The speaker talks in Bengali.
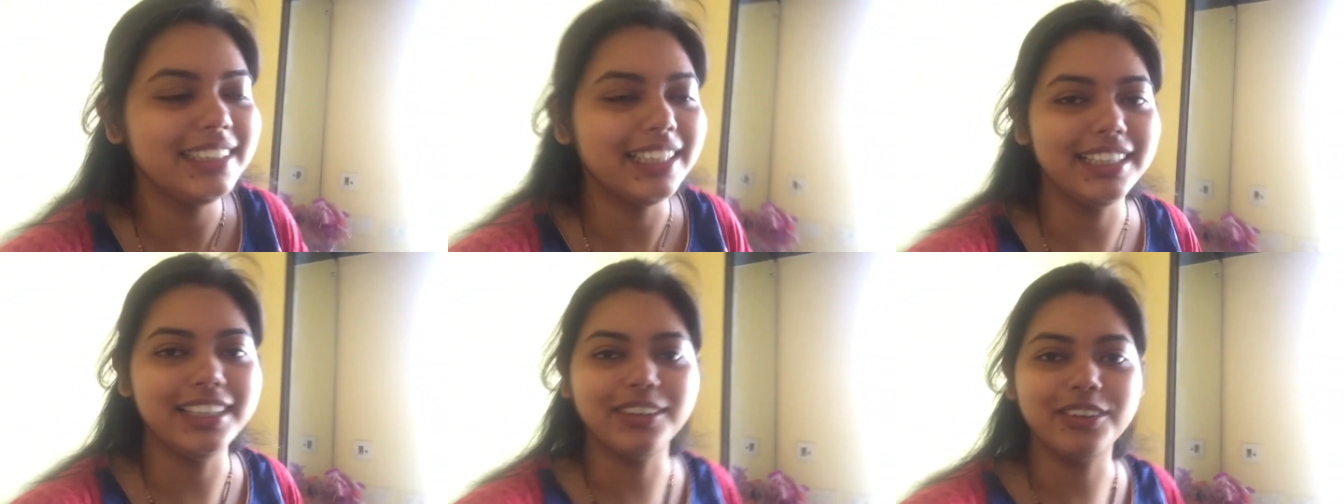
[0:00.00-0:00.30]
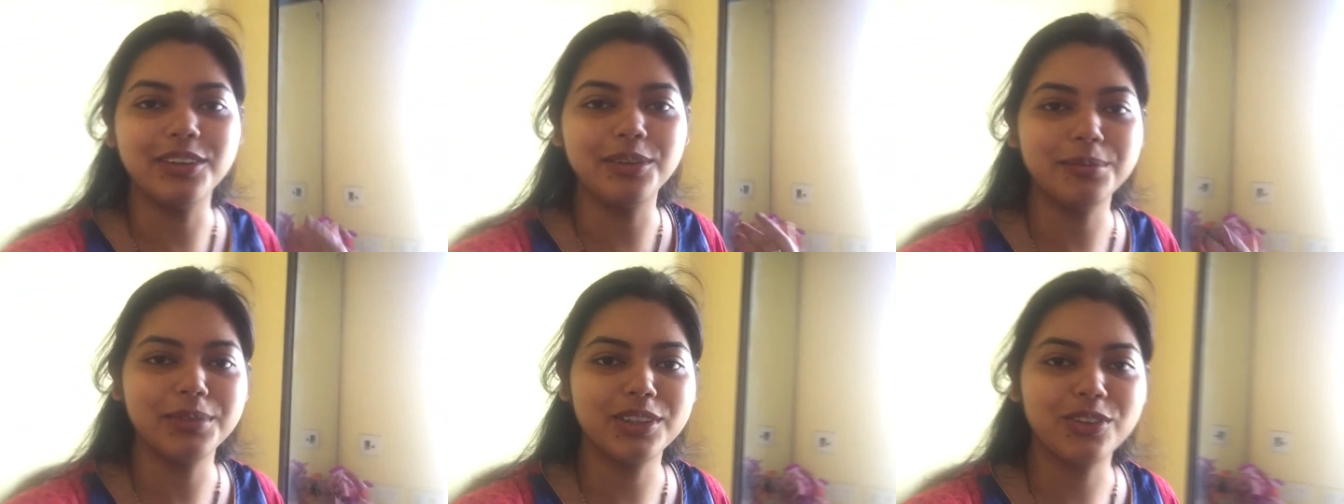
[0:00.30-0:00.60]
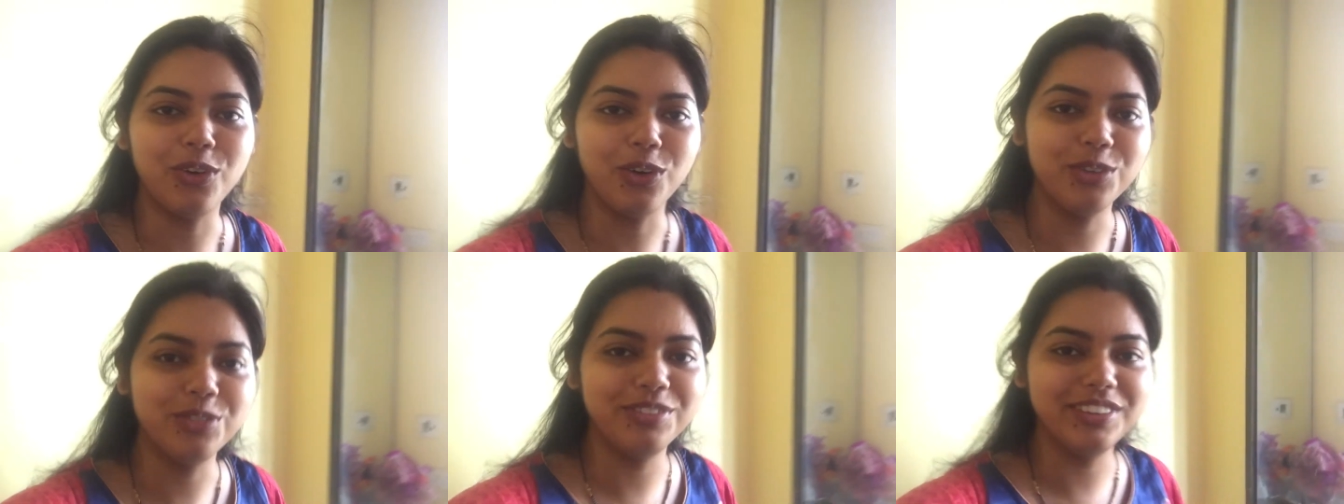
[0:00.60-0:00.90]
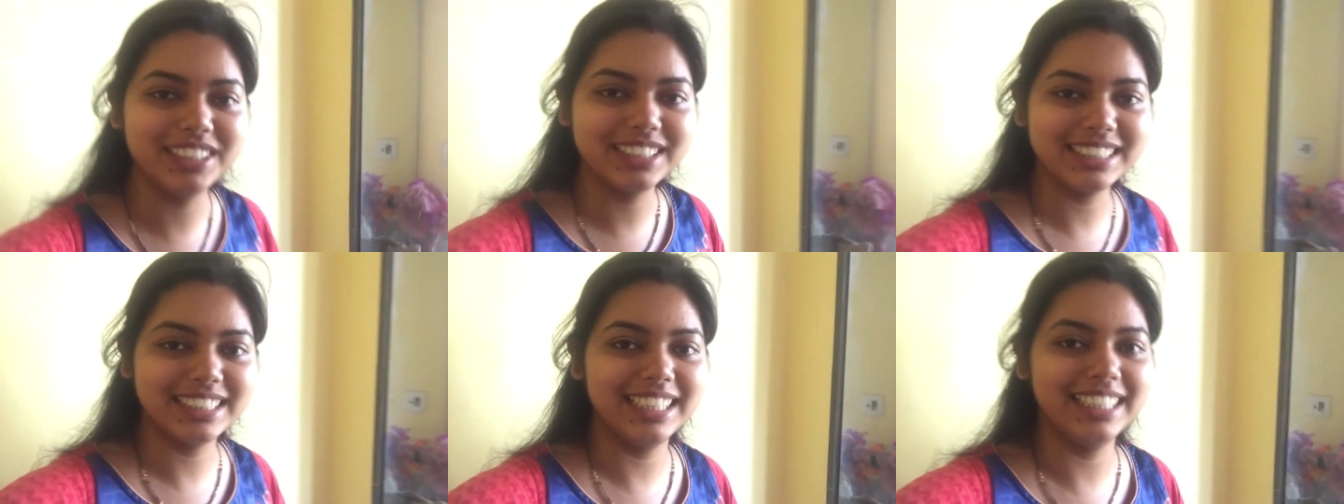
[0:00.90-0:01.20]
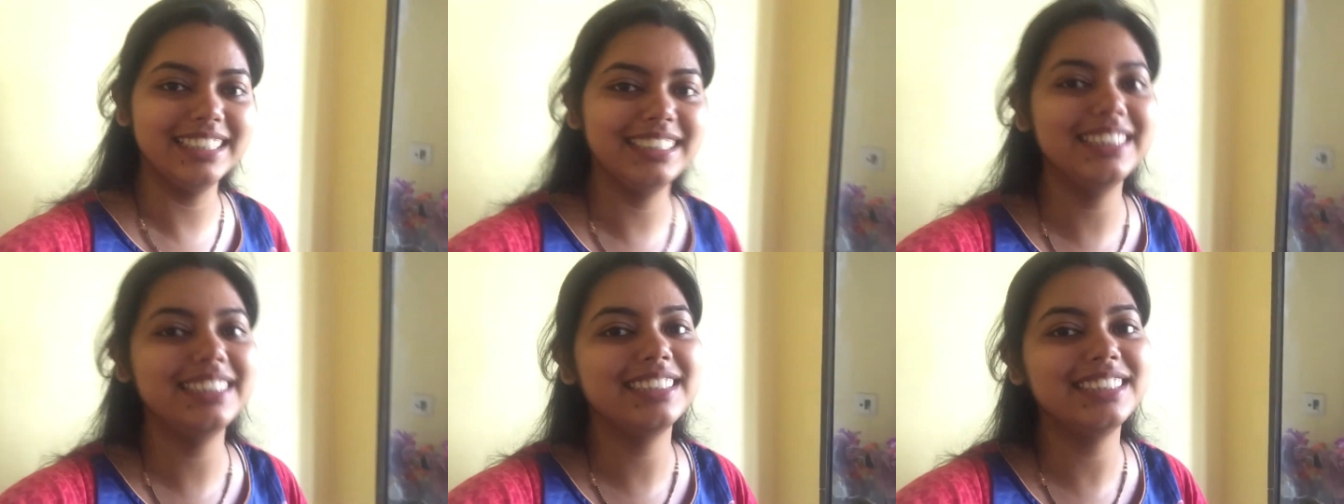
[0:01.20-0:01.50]
তাই এখন আমরা কর্নফ্লেক্স
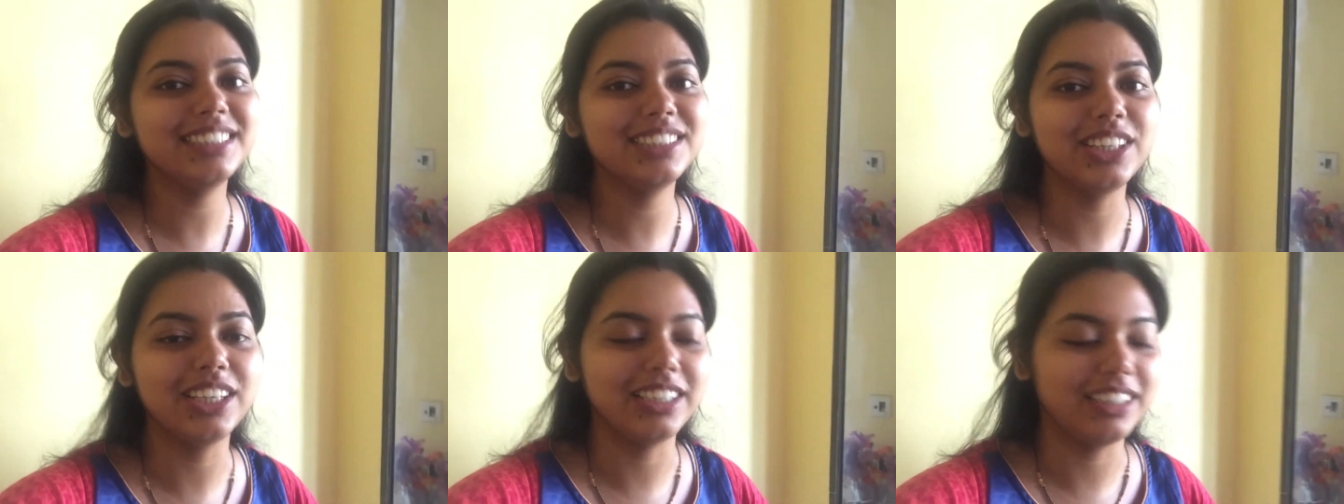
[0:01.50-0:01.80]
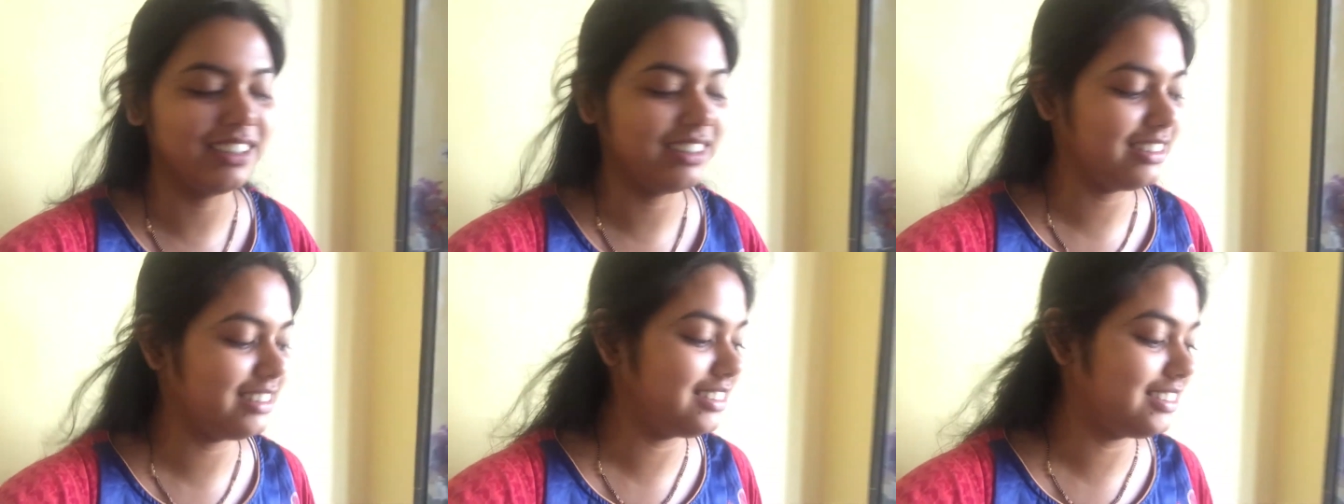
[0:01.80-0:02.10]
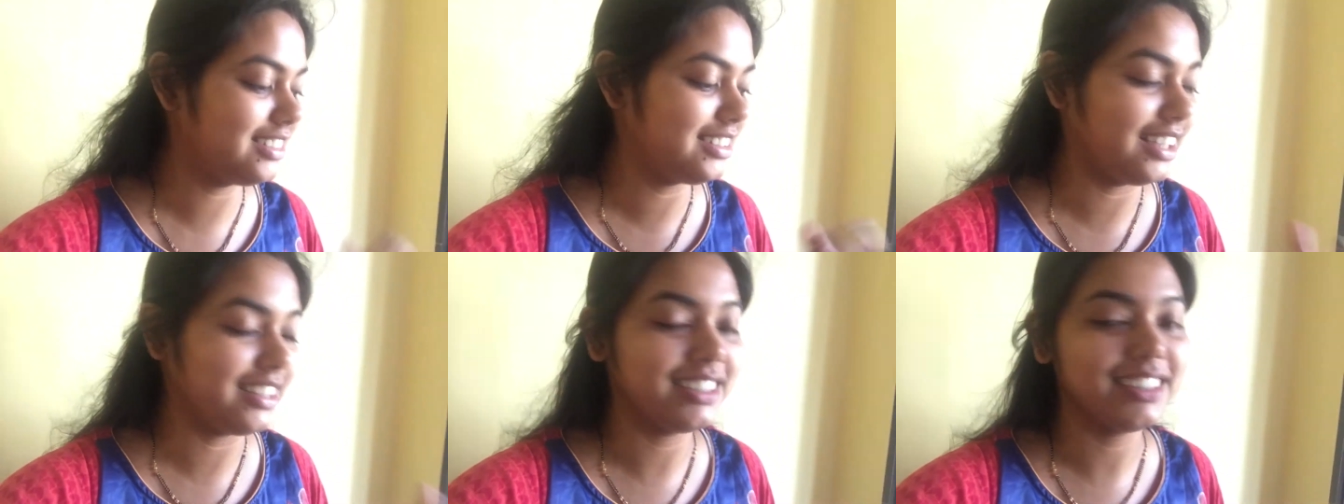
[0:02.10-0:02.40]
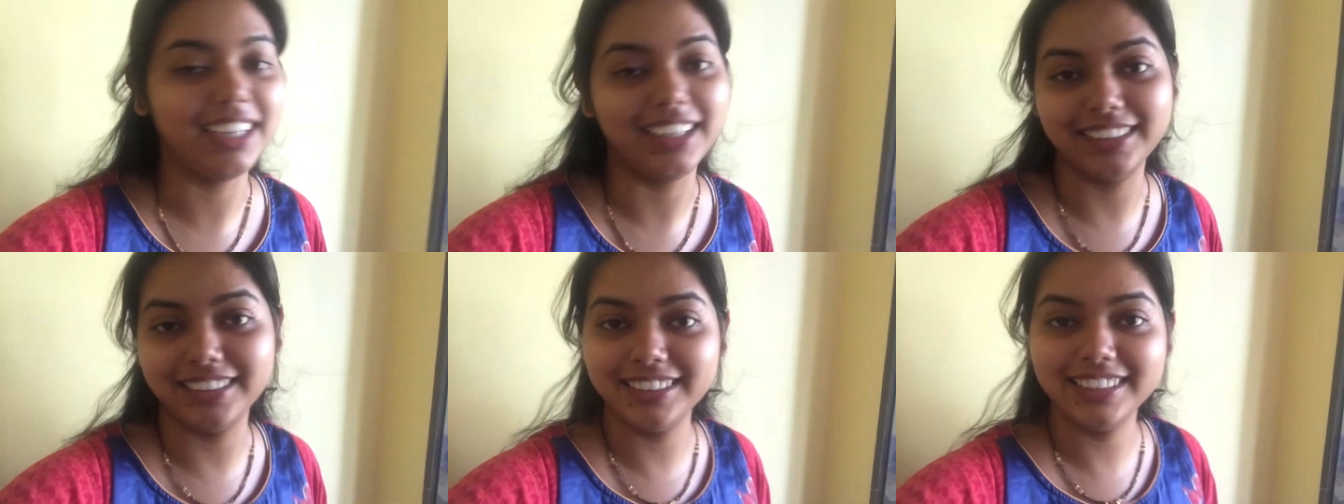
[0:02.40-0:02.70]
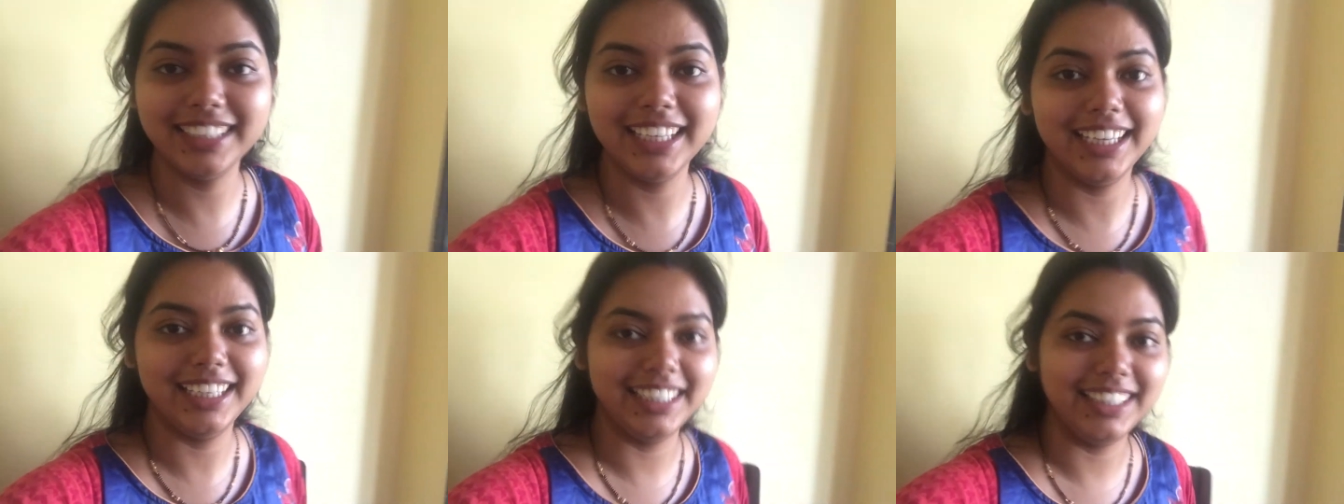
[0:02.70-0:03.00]
খেয়ে নিচ্ছি যাতে তাড়াতাড়ি
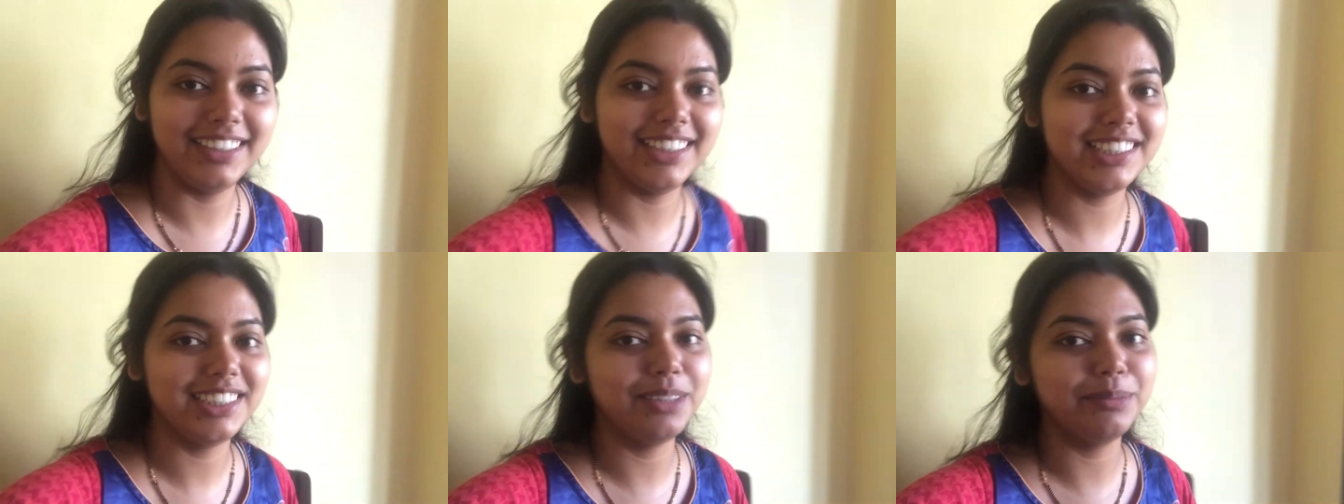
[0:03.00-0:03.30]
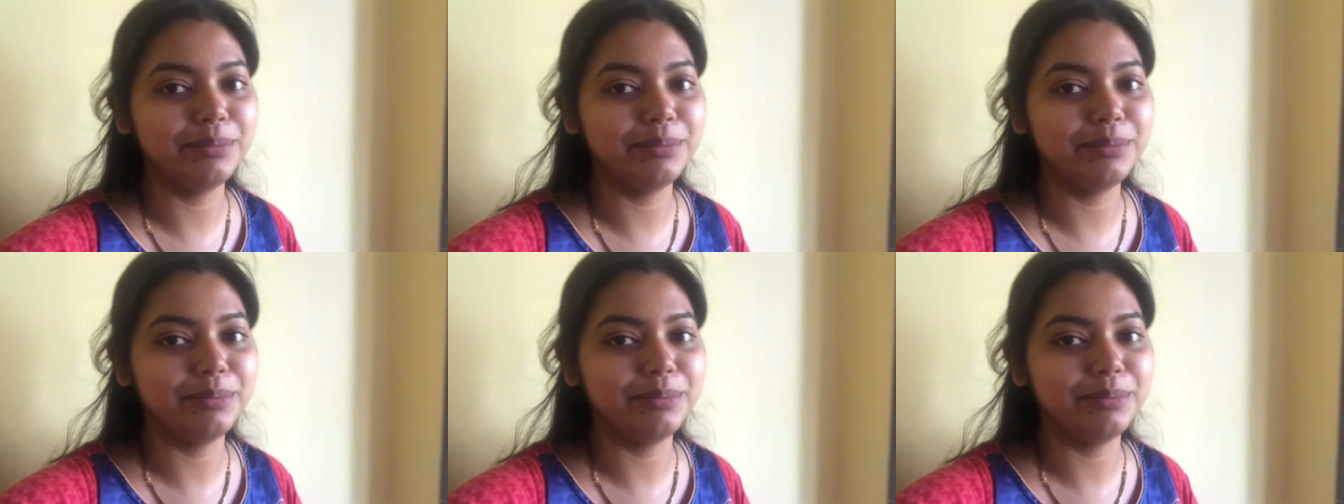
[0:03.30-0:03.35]
খেয়ে নেওয়া যায়